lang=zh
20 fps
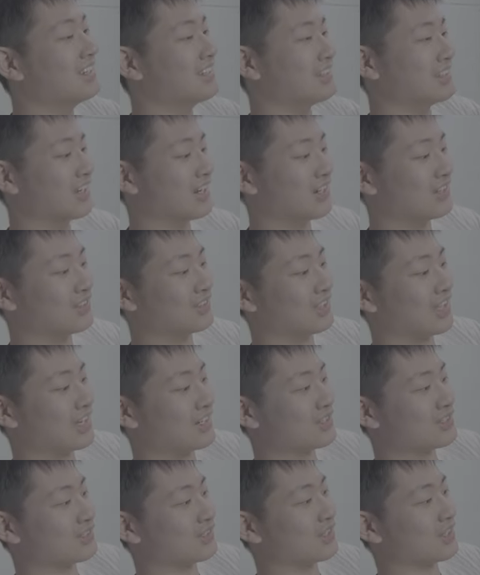然后它
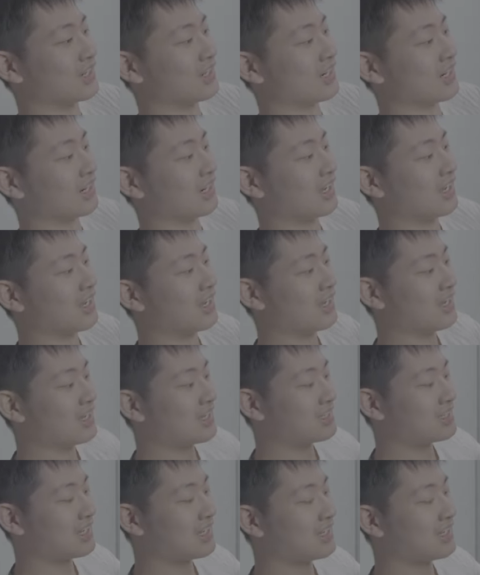就可以让它这